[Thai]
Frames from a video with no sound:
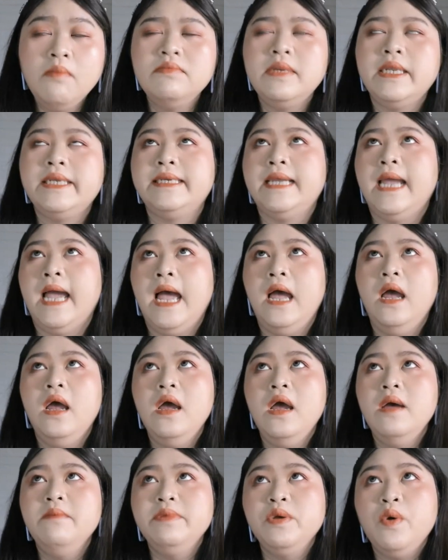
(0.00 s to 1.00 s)
อะไรเงี้ย
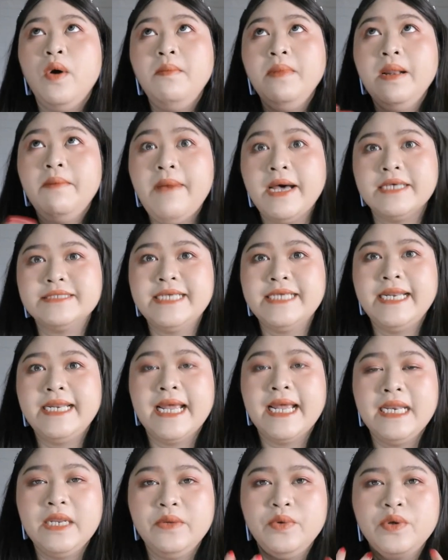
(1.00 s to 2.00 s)
มีความลำบากใจใน
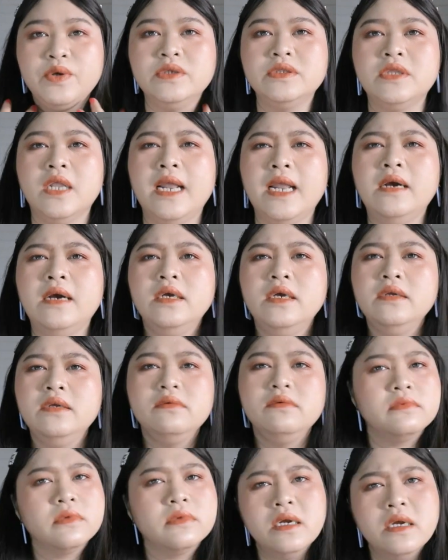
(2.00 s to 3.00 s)
การรีวิวคือตอนแรกเฮ้ย
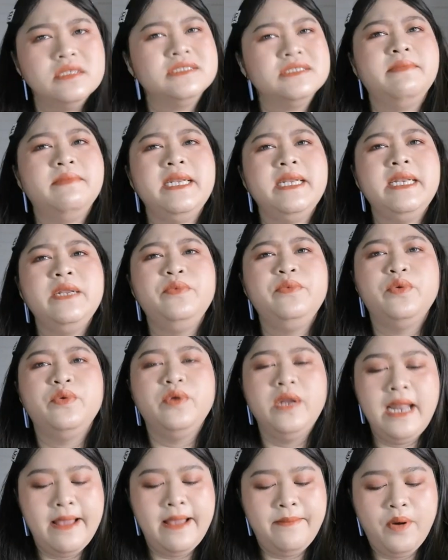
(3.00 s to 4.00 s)
จะไม่รีวิว
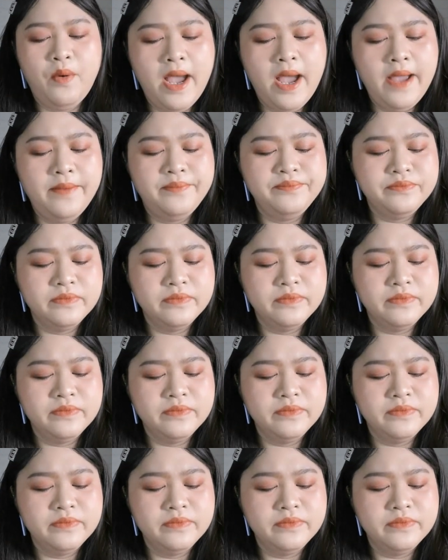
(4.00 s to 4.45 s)
เลยแหละเพราะว่า